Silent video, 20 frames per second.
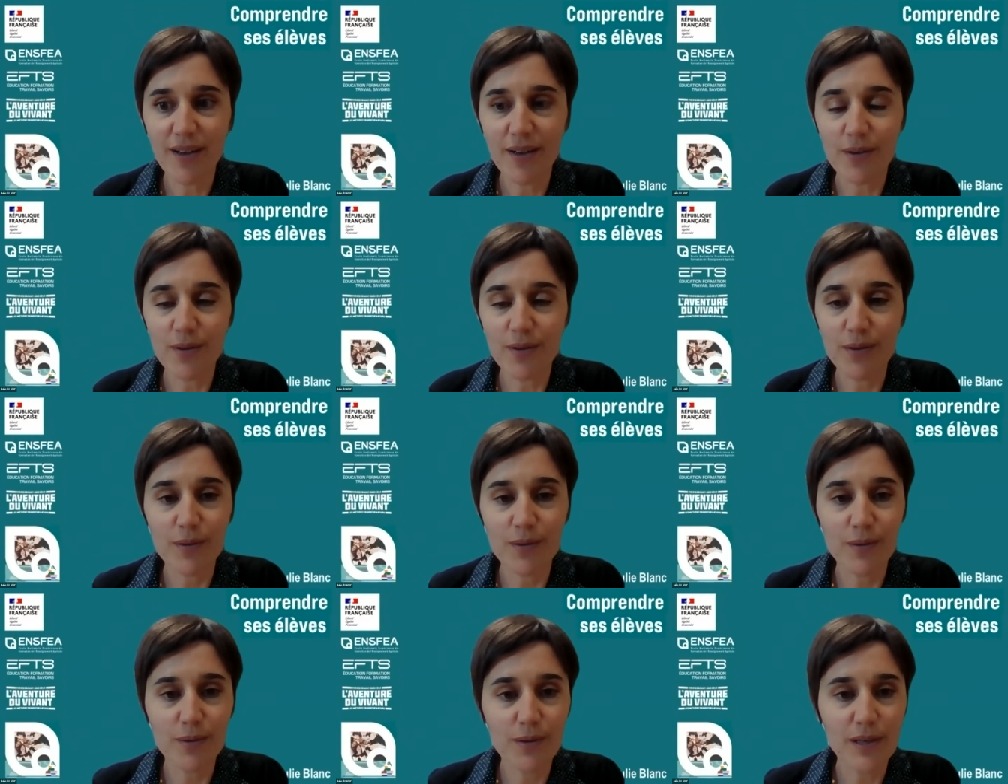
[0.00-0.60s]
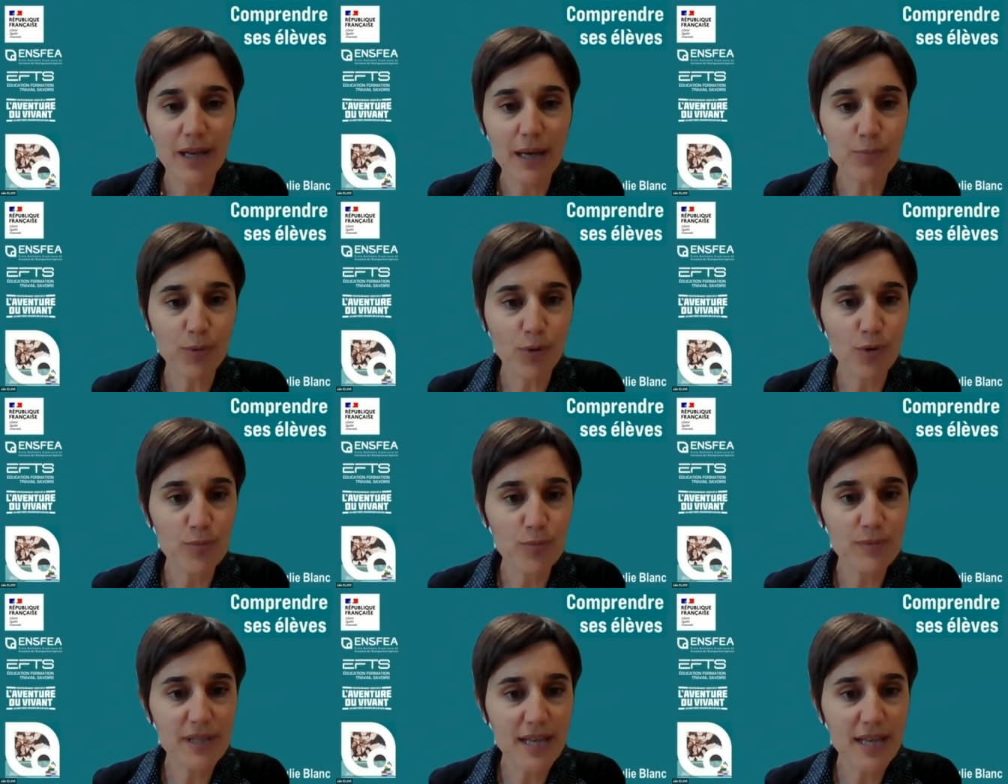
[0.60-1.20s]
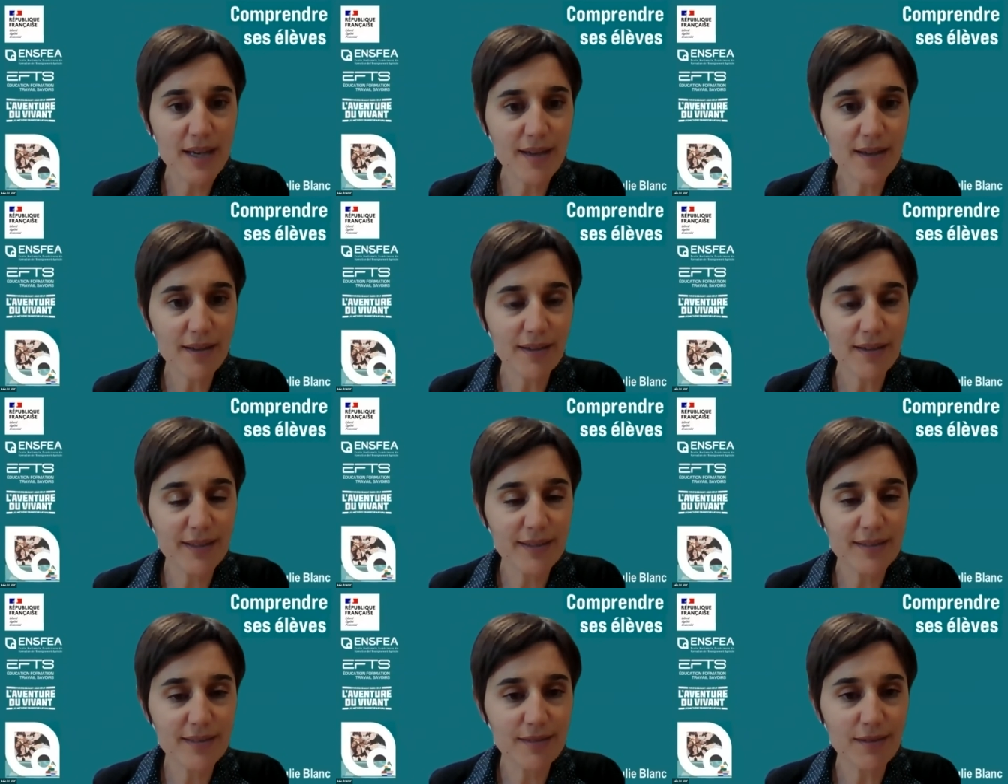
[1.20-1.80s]
Euh, la
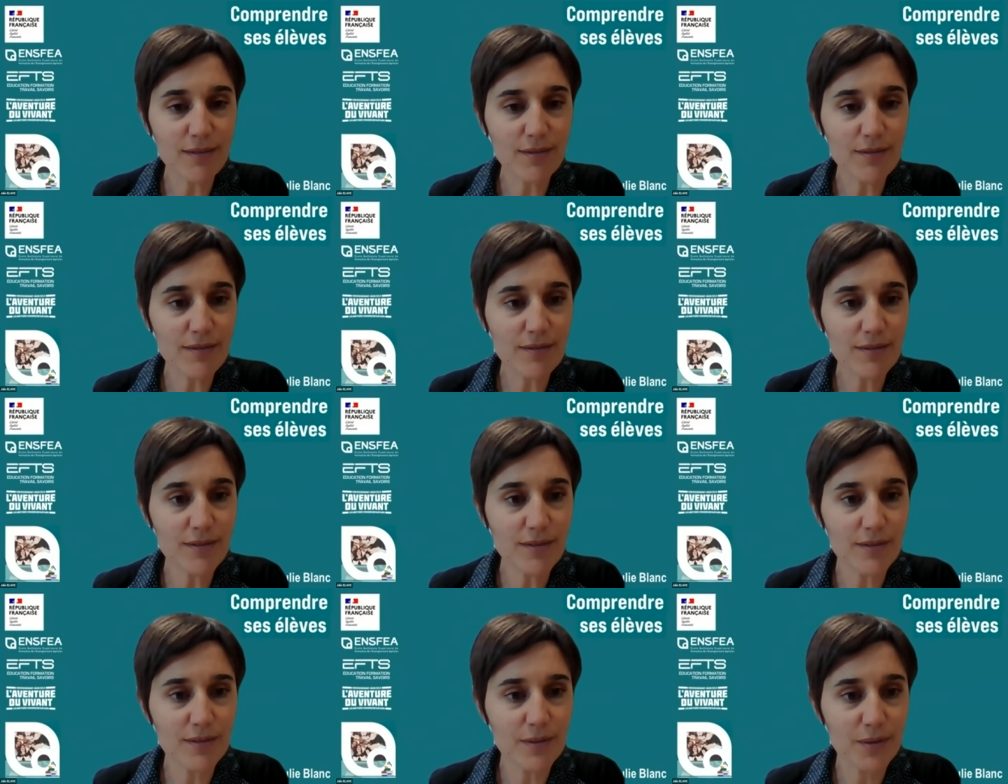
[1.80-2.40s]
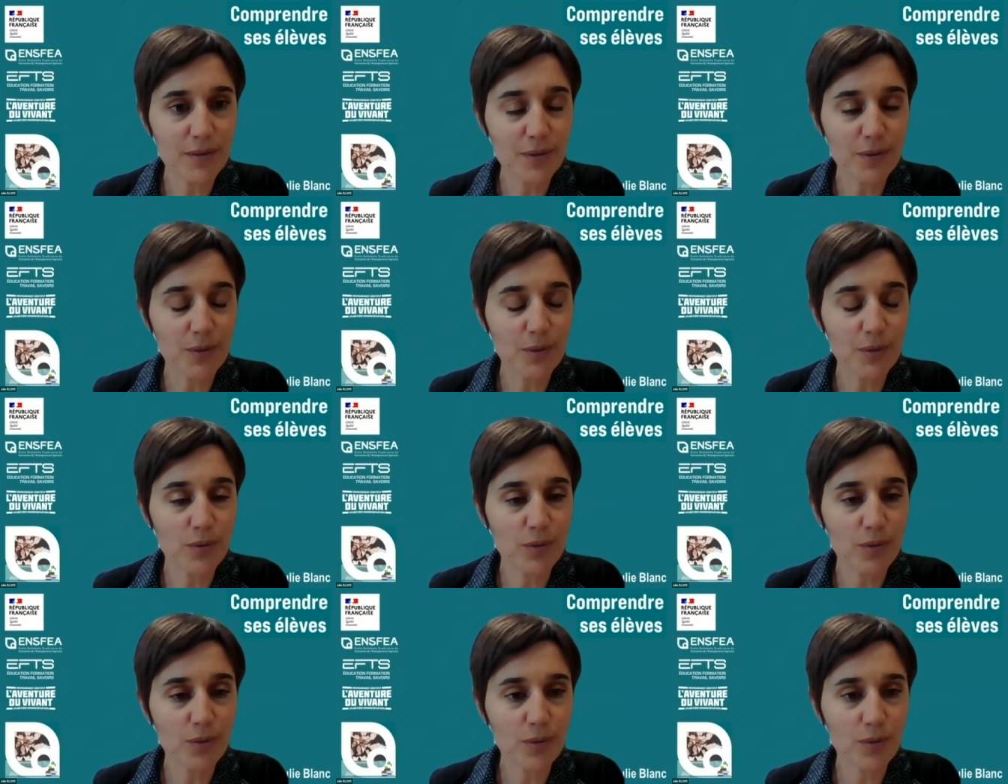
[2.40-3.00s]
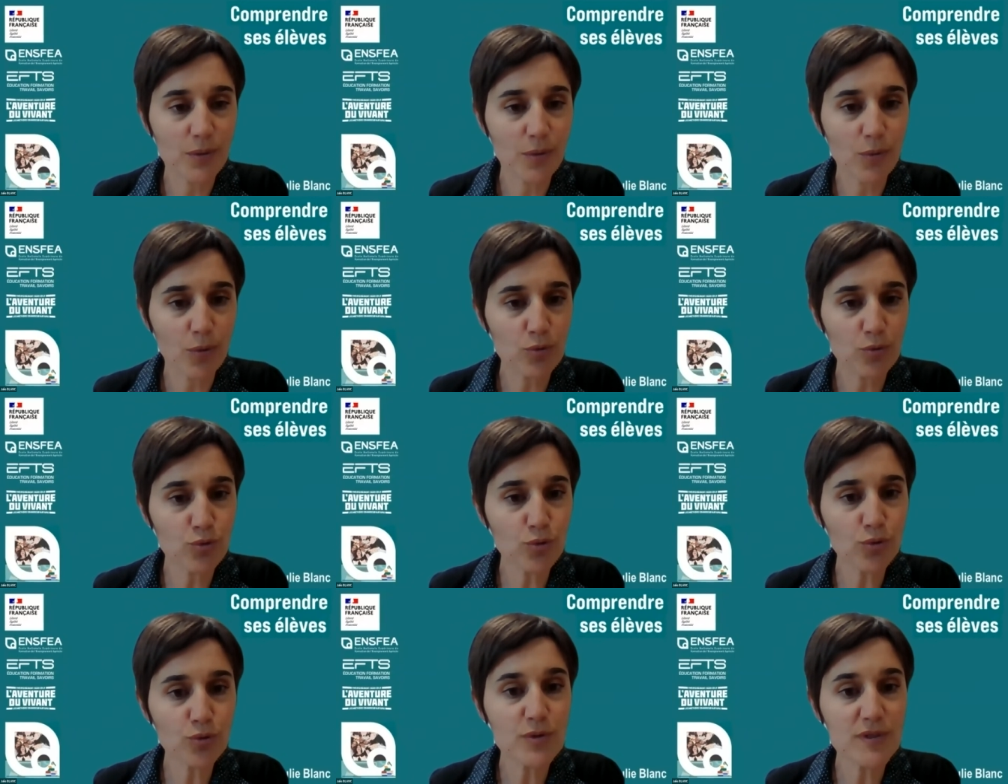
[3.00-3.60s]
première étant euh,
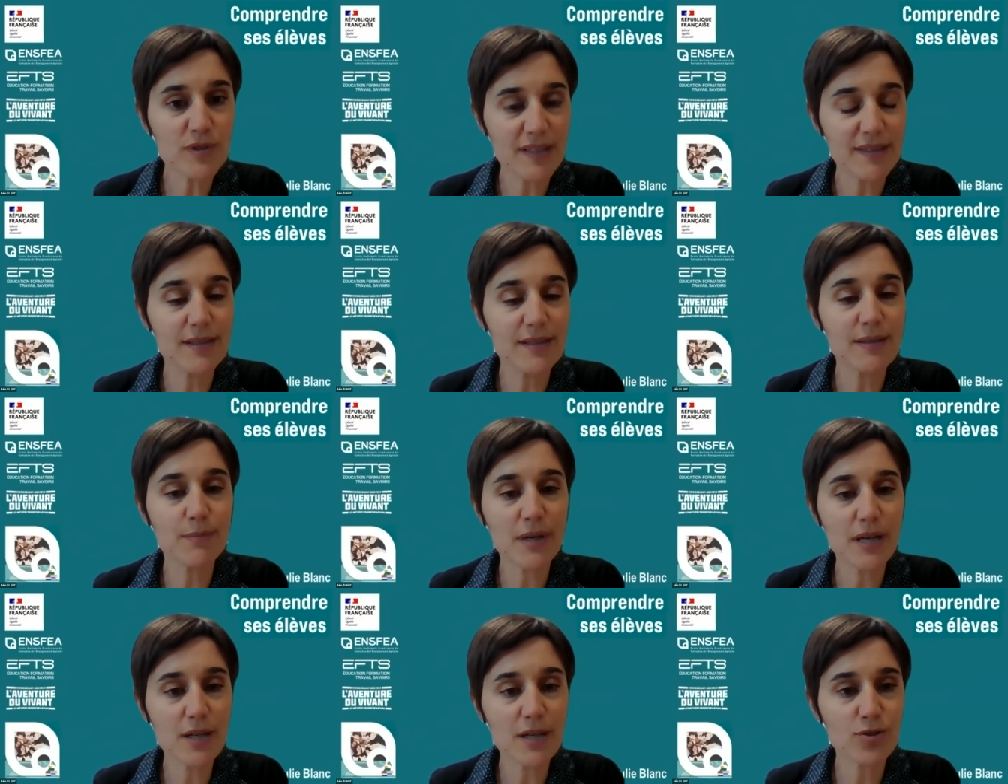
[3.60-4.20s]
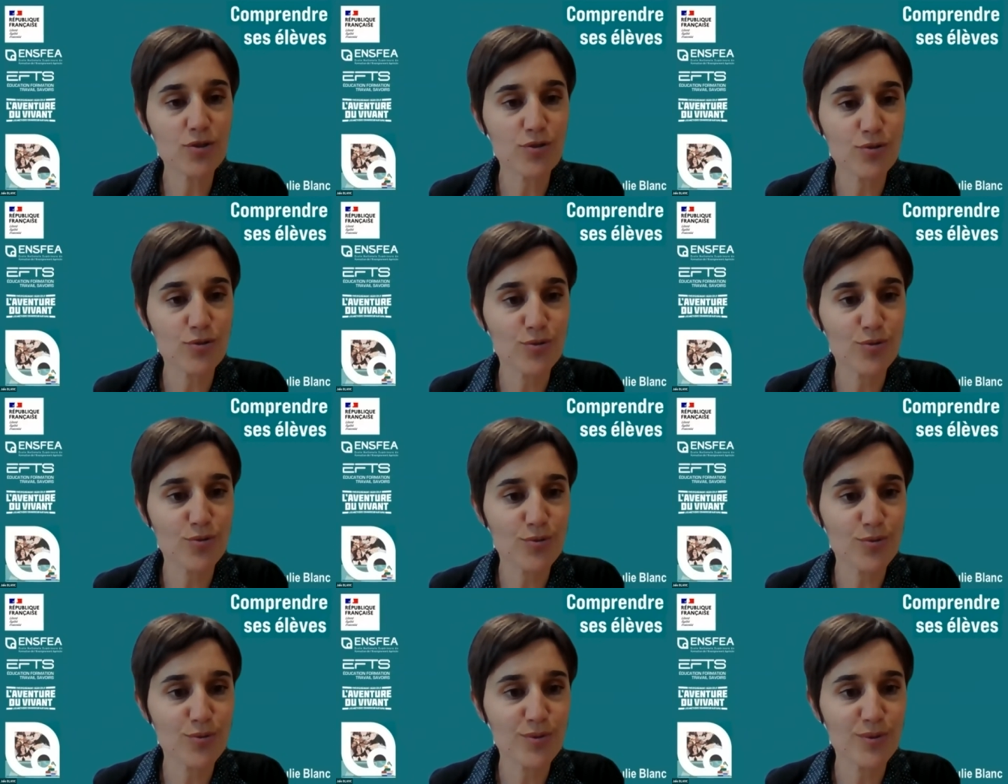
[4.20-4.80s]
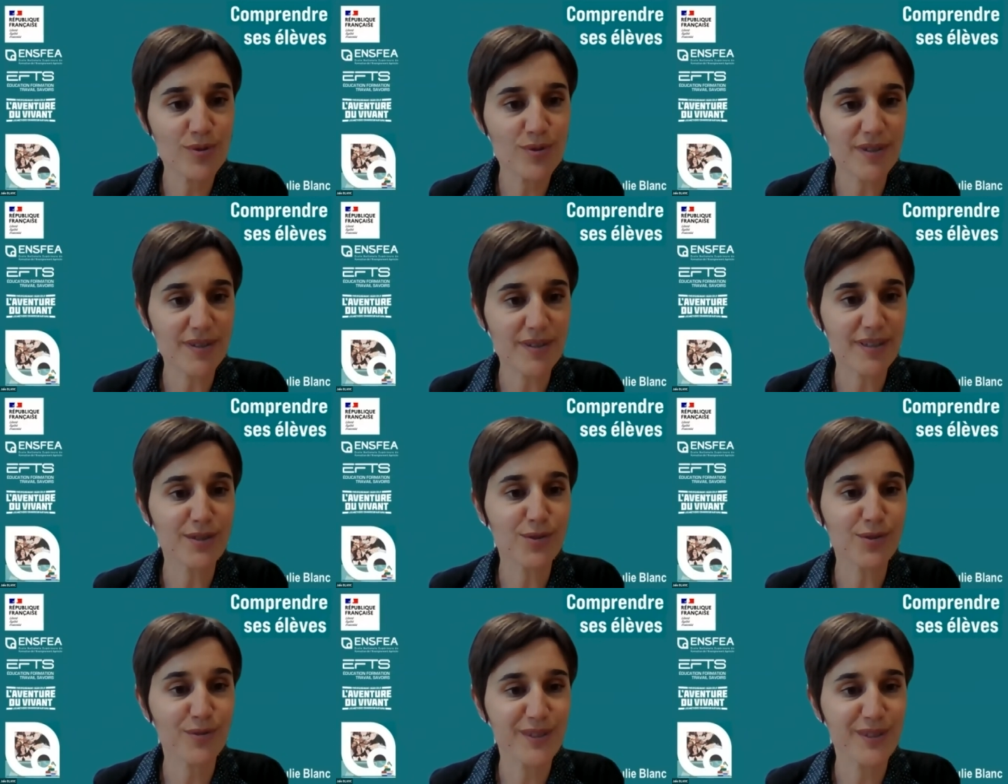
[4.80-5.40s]
autour de cette démarche du
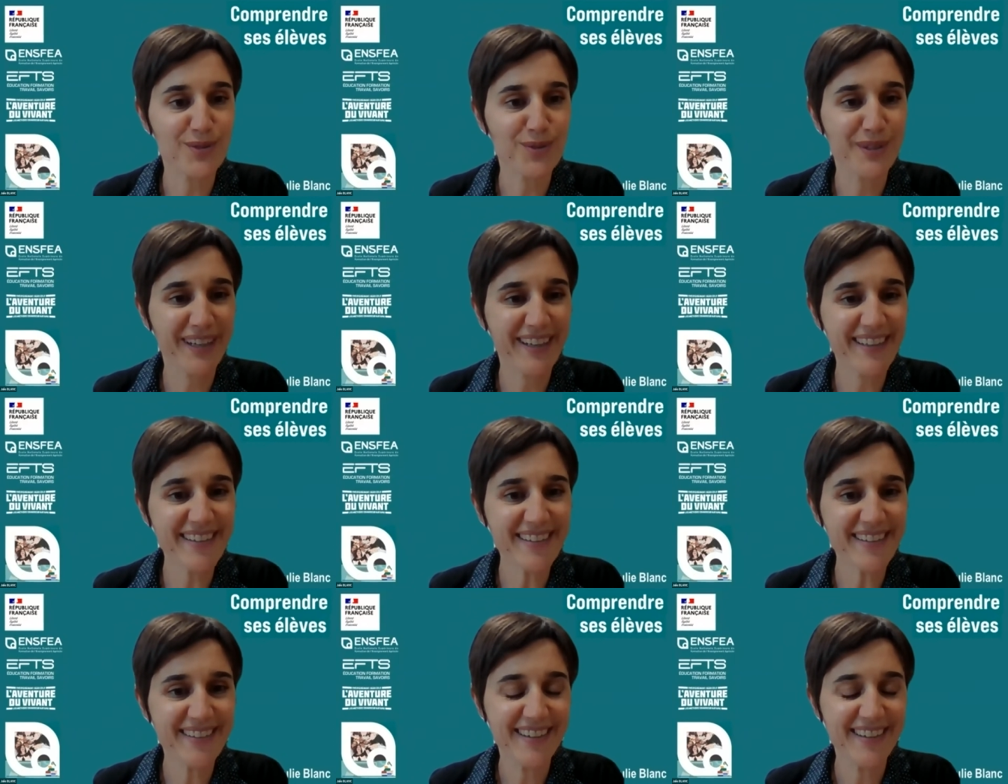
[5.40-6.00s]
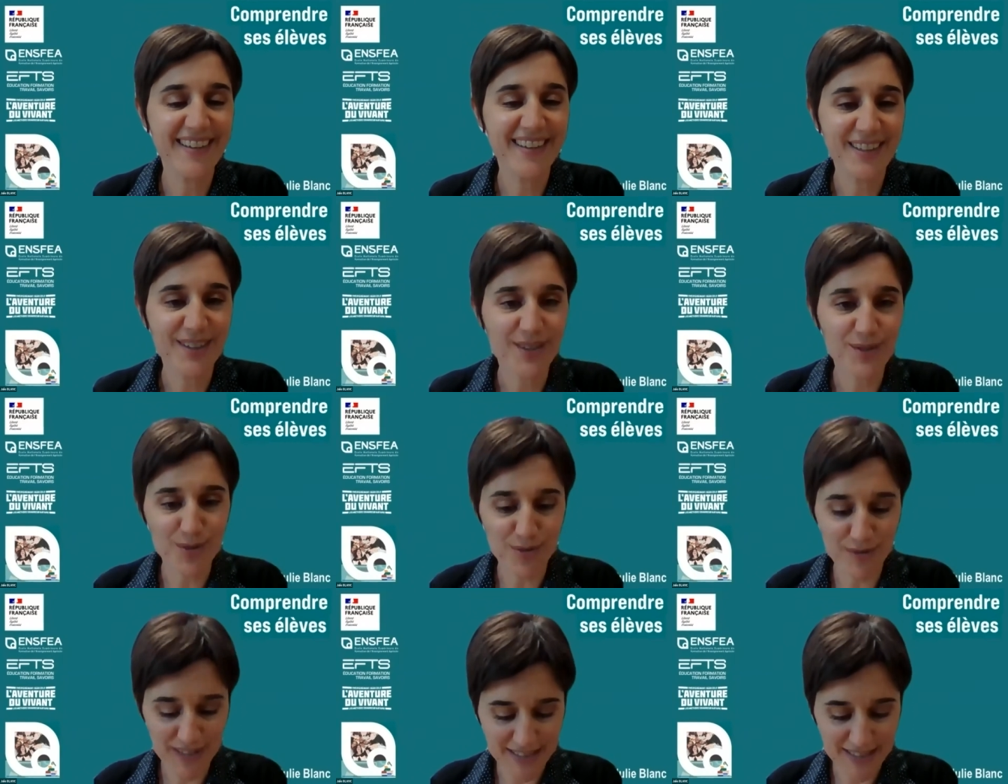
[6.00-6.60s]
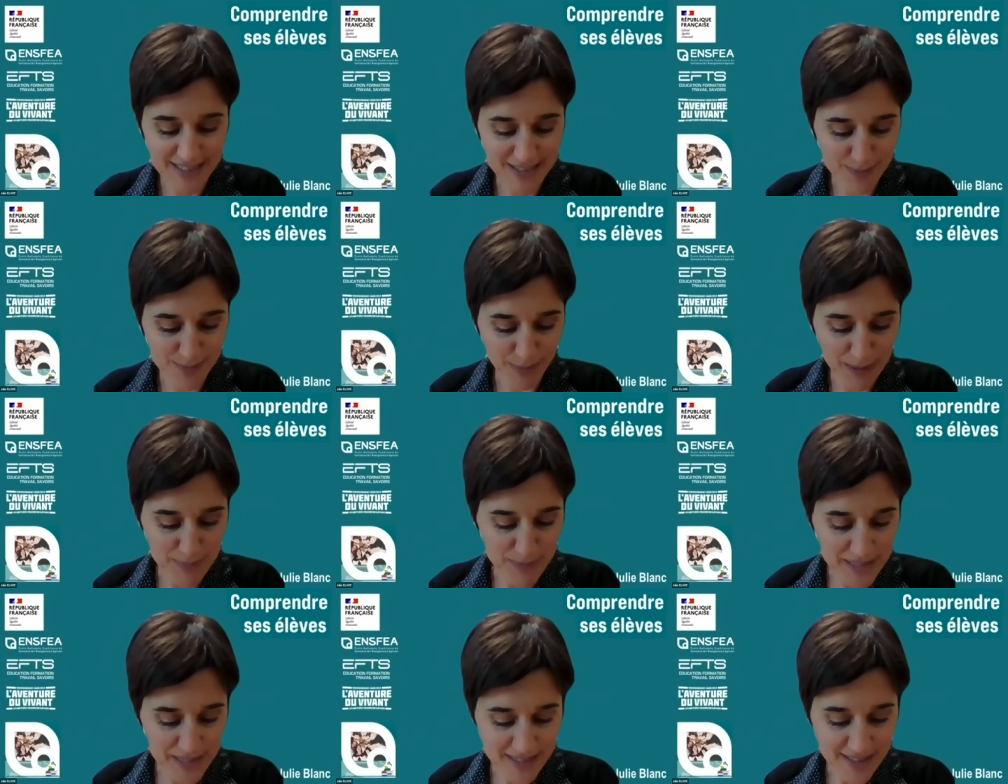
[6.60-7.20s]
180 degrés que tu viens
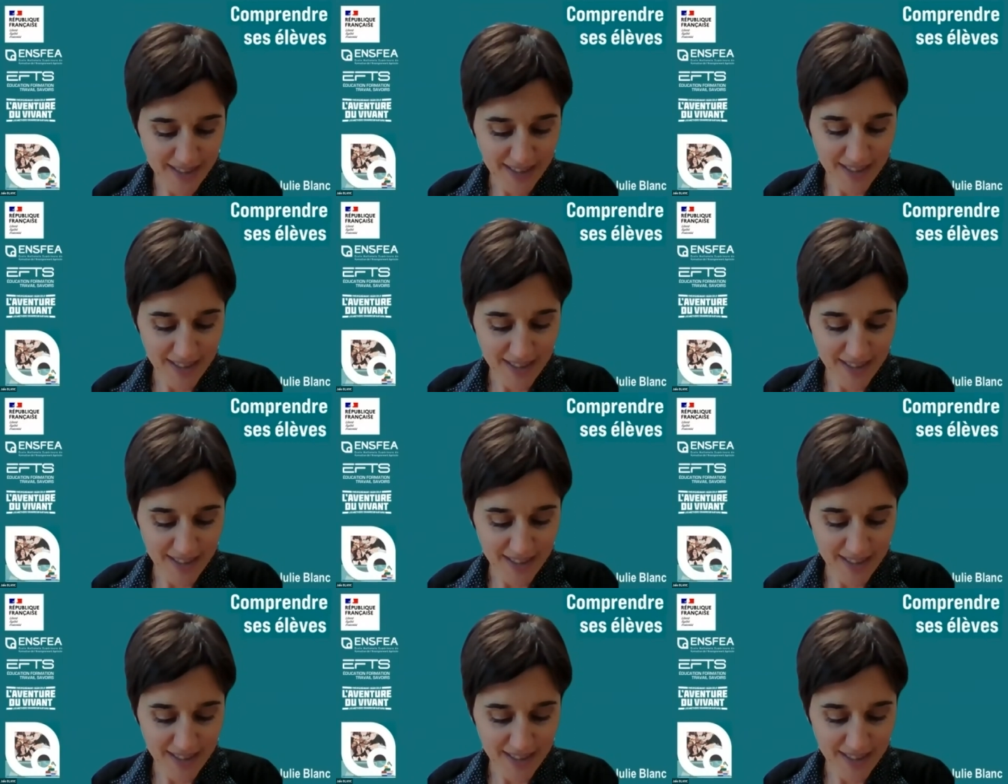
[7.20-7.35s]
d'exprimer.